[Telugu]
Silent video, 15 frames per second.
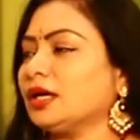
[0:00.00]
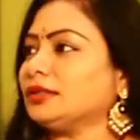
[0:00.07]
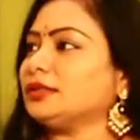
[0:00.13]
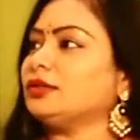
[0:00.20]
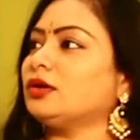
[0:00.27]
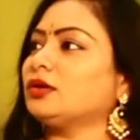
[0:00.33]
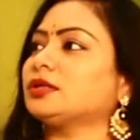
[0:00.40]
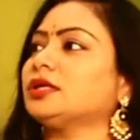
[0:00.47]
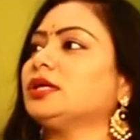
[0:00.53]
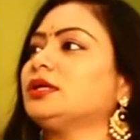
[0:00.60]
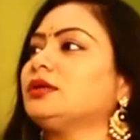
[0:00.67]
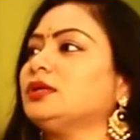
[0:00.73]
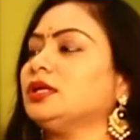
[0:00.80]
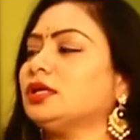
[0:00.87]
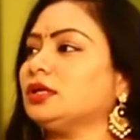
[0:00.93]
అయితే డాక్టర్
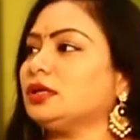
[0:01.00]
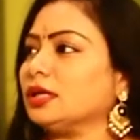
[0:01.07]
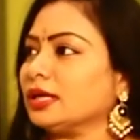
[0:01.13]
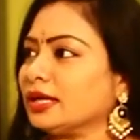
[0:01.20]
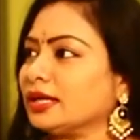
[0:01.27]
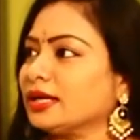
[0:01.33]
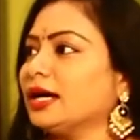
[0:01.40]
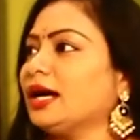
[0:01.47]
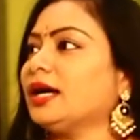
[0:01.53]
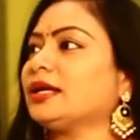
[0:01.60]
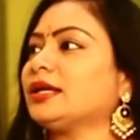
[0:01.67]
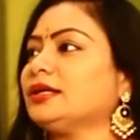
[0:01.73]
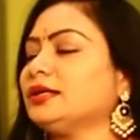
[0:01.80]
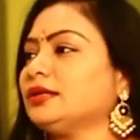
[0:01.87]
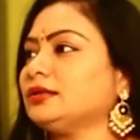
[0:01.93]
గారు ఈ గార
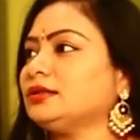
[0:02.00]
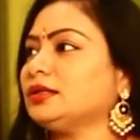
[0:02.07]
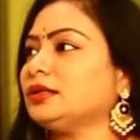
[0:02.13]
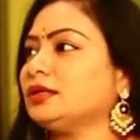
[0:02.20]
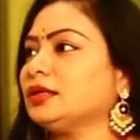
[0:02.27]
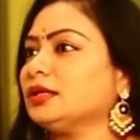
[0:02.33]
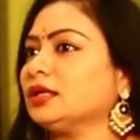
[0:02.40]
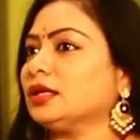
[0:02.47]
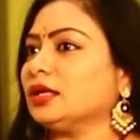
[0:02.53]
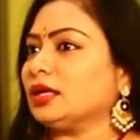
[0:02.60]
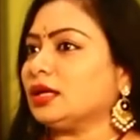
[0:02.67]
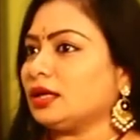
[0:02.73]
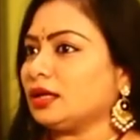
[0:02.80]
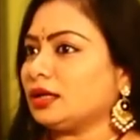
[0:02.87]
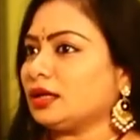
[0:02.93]
అనేది
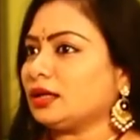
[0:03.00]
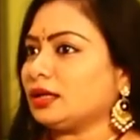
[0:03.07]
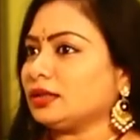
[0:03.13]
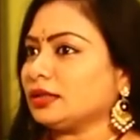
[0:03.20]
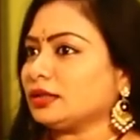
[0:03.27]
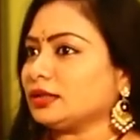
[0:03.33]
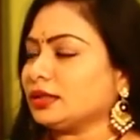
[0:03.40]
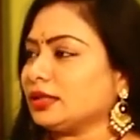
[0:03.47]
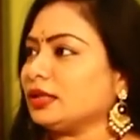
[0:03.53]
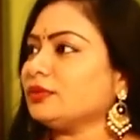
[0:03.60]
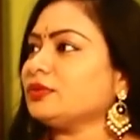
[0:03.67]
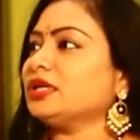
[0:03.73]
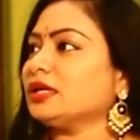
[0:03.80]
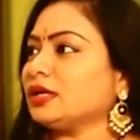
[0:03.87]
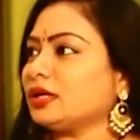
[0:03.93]
అంటే ఏ
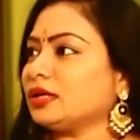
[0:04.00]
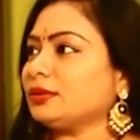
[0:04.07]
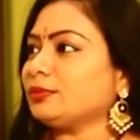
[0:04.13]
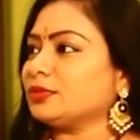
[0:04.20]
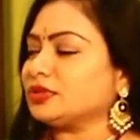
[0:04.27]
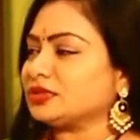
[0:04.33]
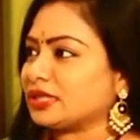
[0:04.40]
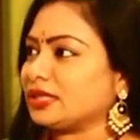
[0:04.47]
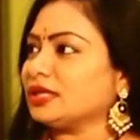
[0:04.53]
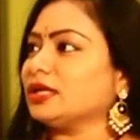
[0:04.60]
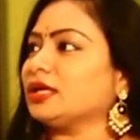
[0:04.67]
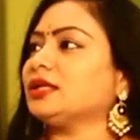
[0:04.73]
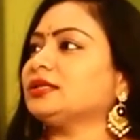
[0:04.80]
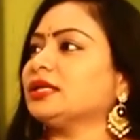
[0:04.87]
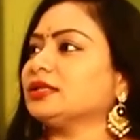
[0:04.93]
విధంగా అంటే
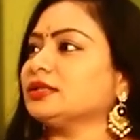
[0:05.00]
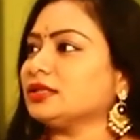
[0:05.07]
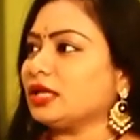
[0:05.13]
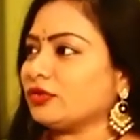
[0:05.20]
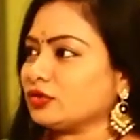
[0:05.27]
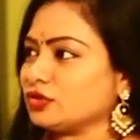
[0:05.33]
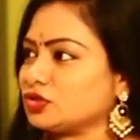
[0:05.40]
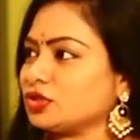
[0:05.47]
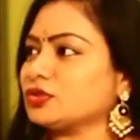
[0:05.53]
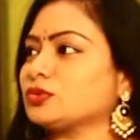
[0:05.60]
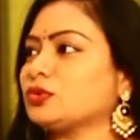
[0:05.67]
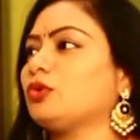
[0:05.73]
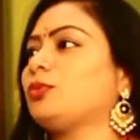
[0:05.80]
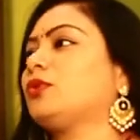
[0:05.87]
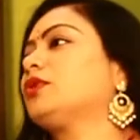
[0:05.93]
సరిగ్గా దంతదావనం
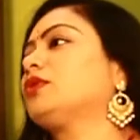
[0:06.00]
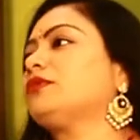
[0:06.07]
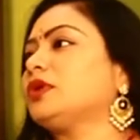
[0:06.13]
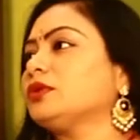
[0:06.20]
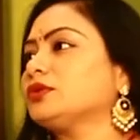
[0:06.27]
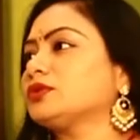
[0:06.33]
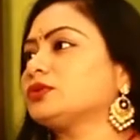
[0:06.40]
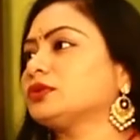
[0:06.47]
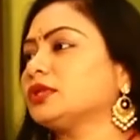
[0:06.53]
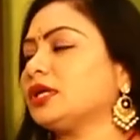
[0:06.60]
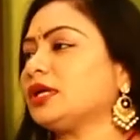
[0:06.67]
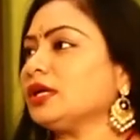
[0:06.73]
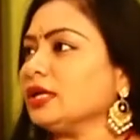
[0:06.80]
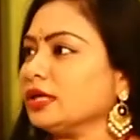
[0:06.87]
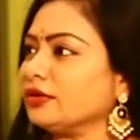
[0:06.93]
చేసుకోకపోవడం వల్ల వస్తుందా
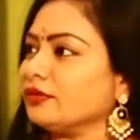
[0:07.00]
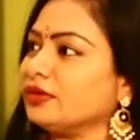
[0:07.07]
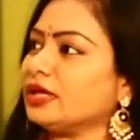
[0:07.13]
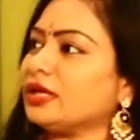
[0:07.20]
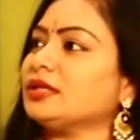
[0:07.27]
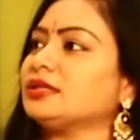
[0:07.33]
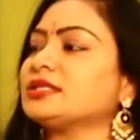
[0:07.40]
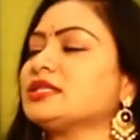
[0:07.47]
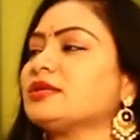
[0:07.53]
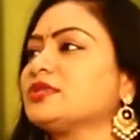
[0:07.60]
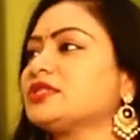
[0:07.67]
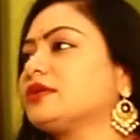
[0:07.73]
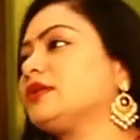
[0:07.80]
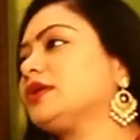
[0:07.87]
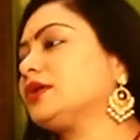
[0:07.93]
వేరే ఇతర
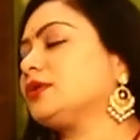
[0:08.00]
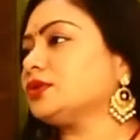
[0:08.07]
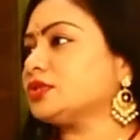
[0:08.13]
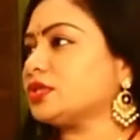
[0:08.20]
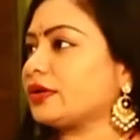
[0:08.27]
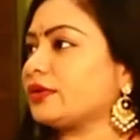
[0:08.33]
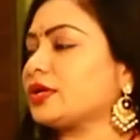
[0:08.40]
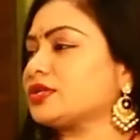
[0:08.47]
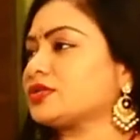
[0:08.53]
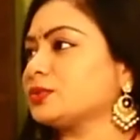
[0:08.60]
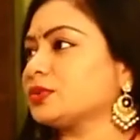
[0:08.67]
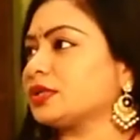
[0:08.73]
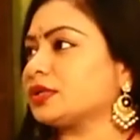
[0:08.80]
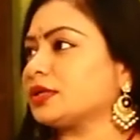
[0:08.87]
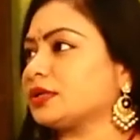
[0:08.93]
సమస్యల వచ్చే అవకాశం
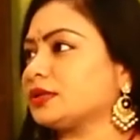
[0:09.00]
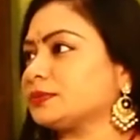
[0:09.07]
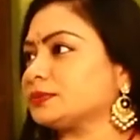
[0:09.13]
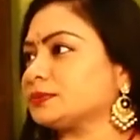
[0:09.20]
ఉందంటారా